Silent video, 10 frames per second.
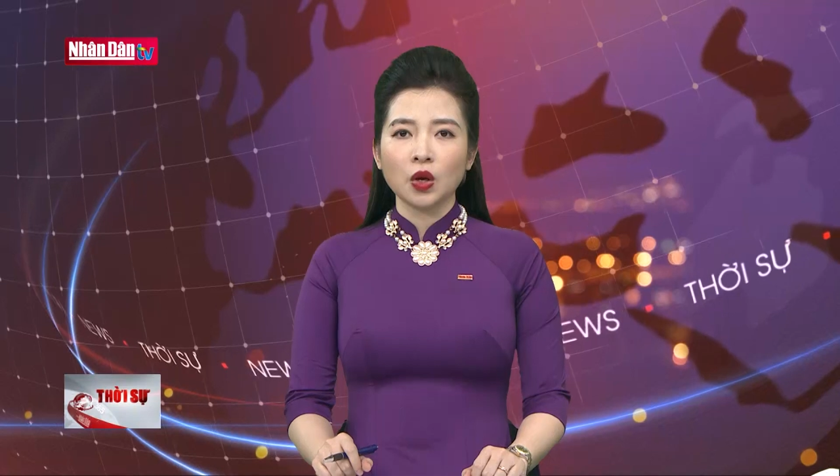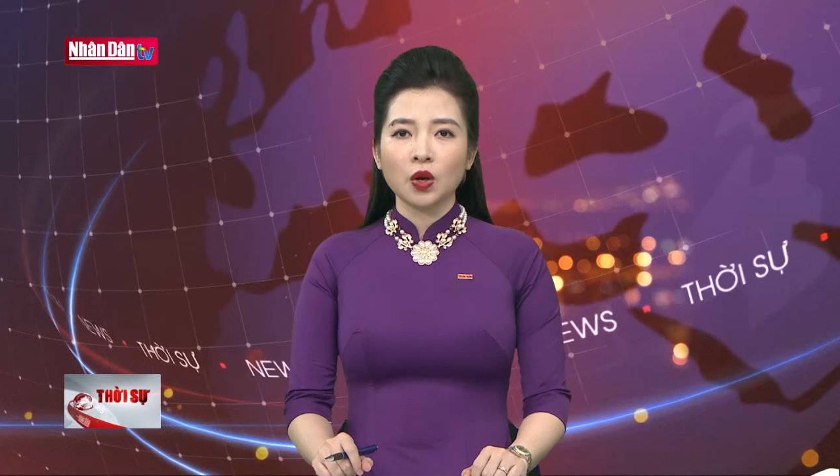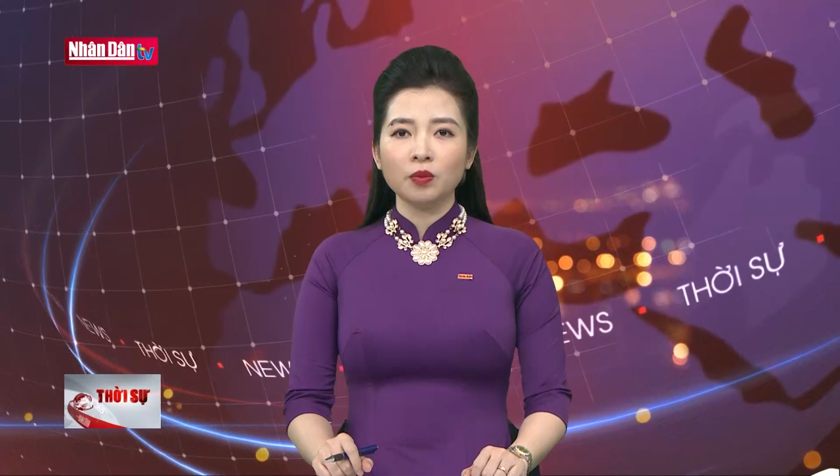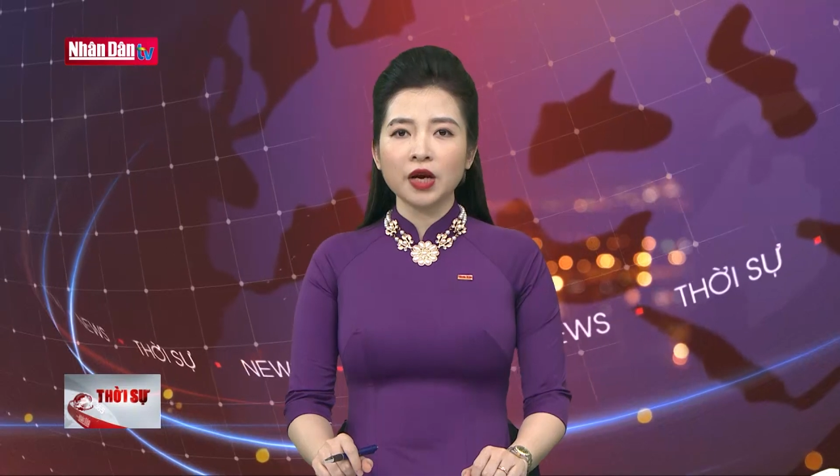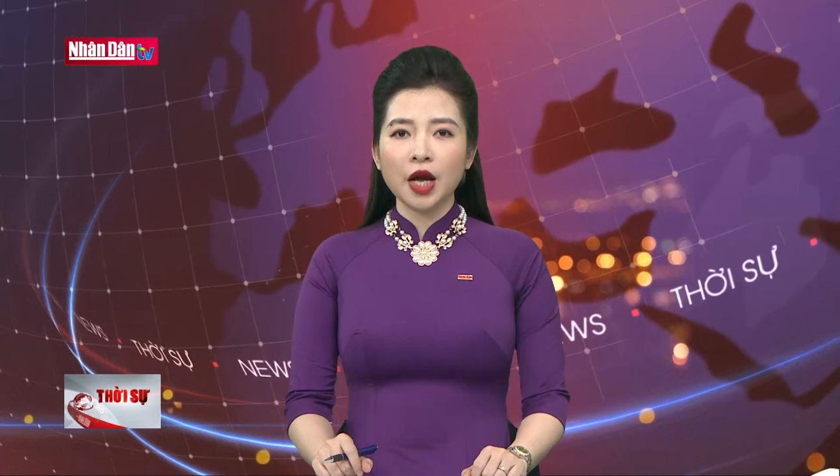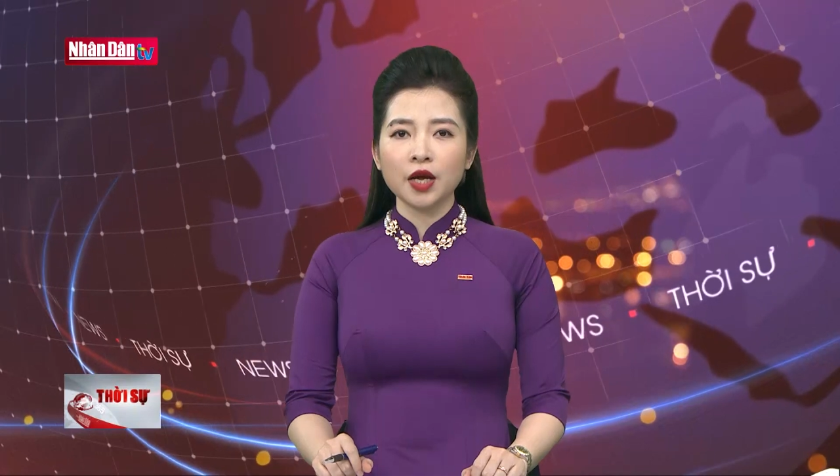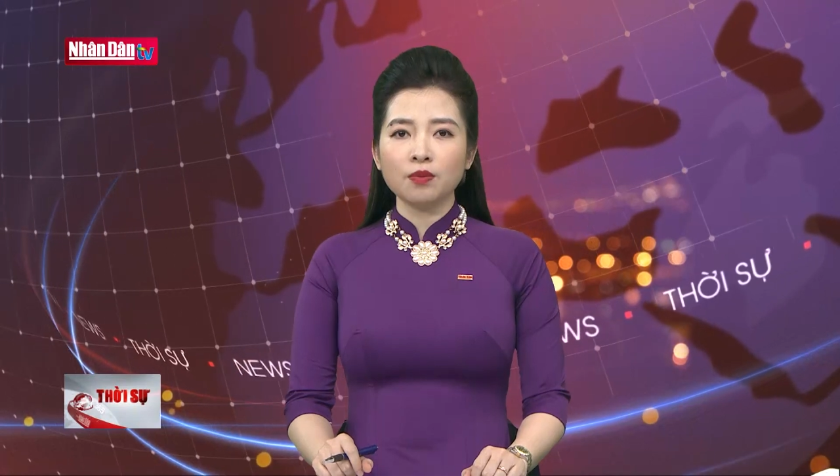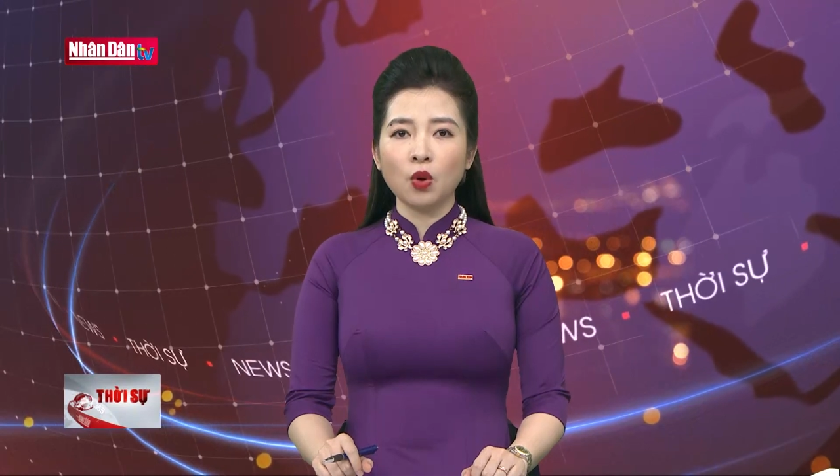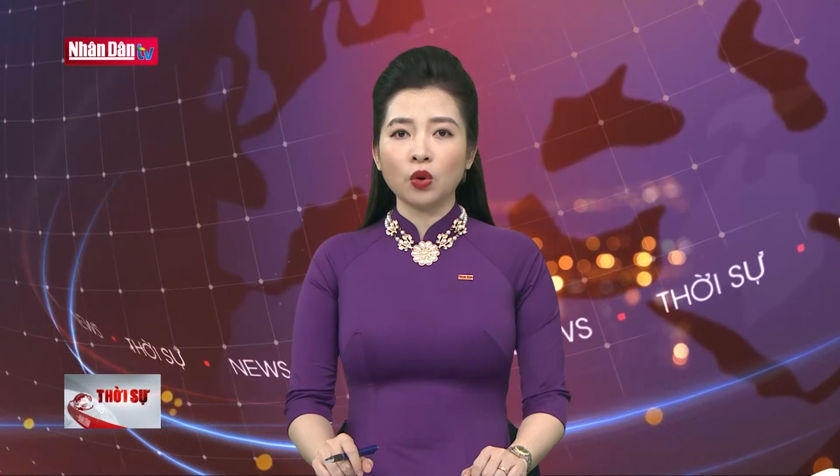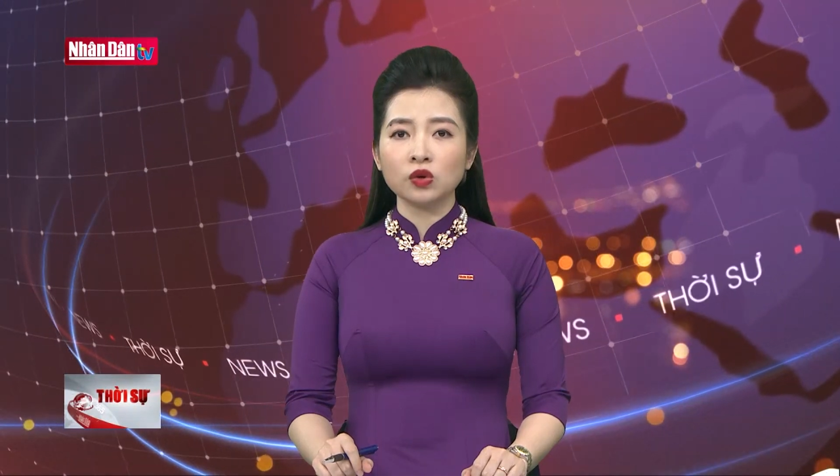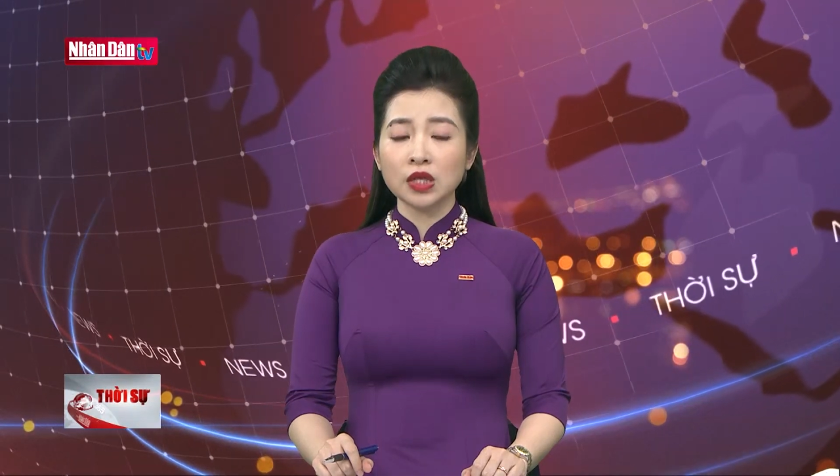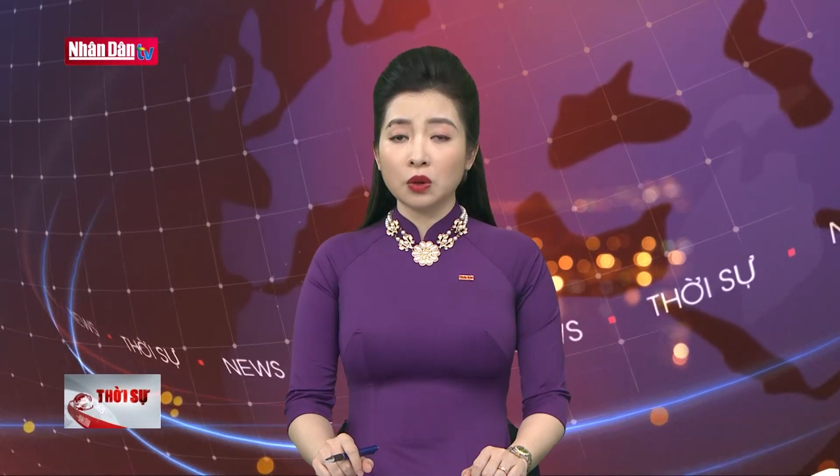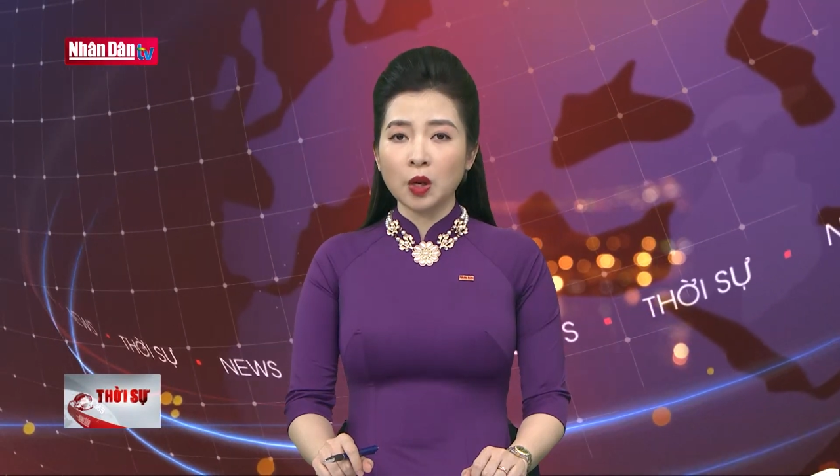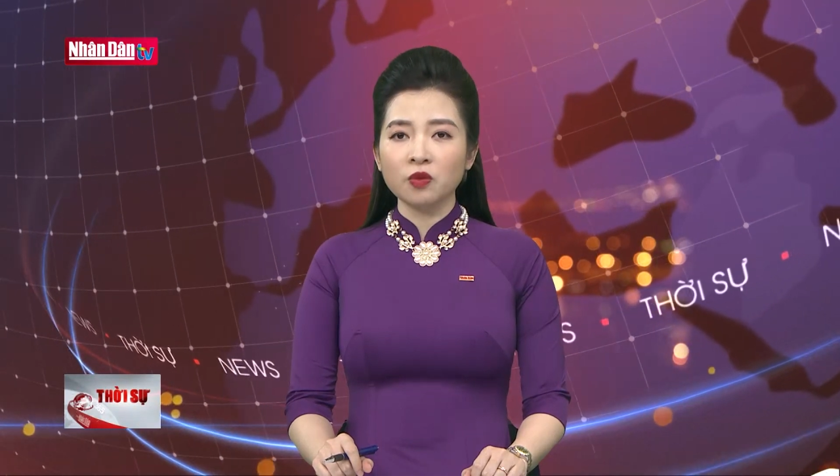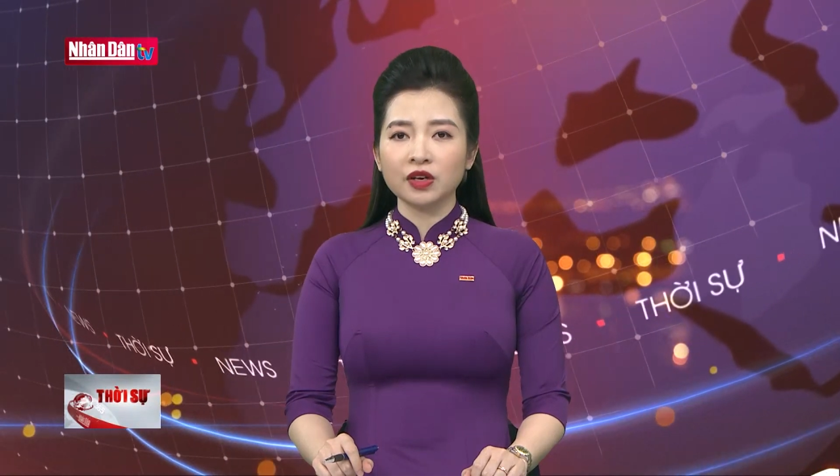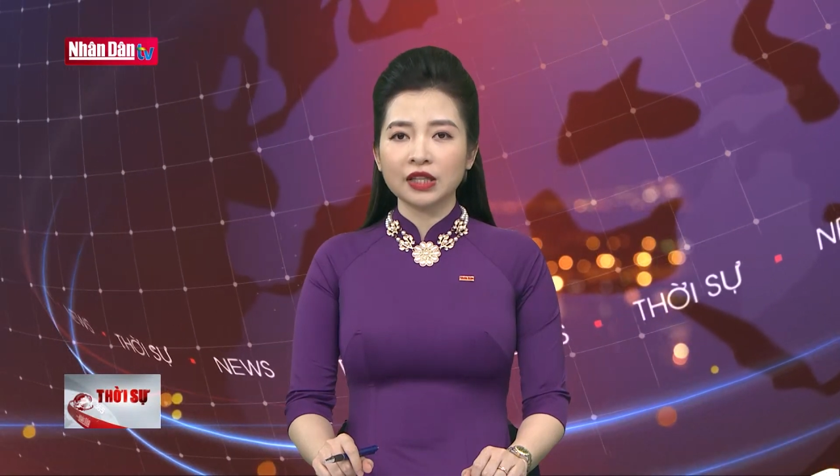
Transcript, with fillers: Mới đây, Bộ Giao thông Vận